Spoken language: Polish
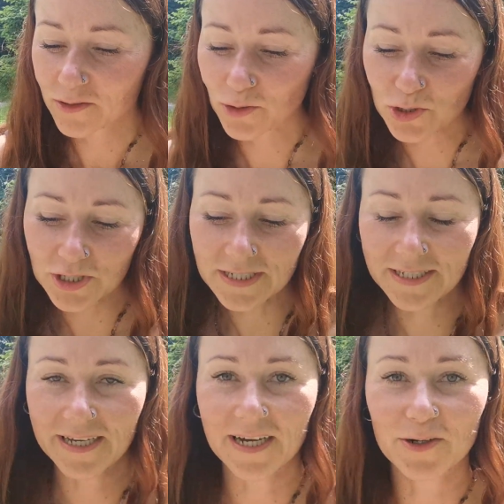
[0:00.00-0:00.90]
do
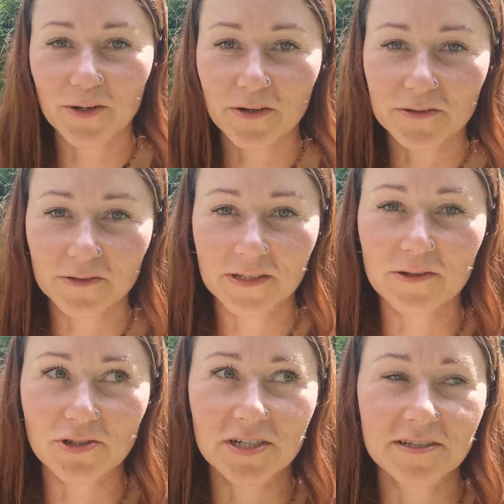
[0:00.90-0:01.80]
życia, jako do
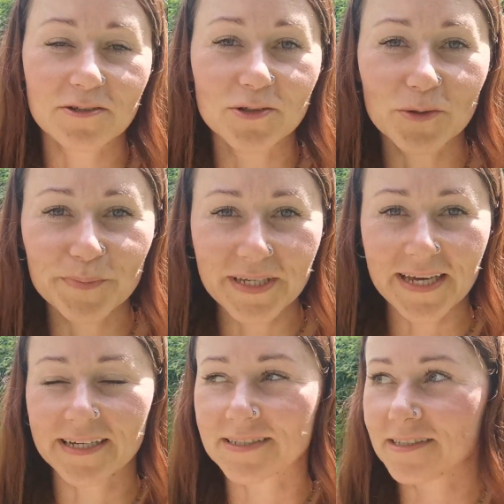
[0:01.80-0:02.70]
tego, że jest ono
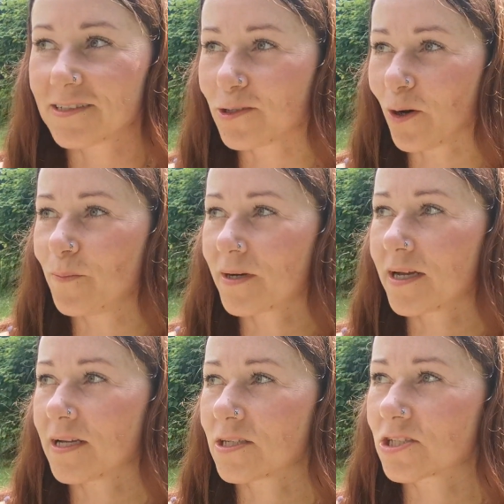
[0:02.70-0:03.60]
piękne,
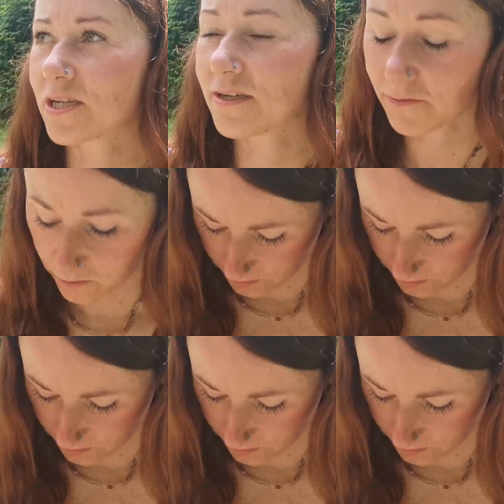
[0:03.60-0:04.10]
dobre, że w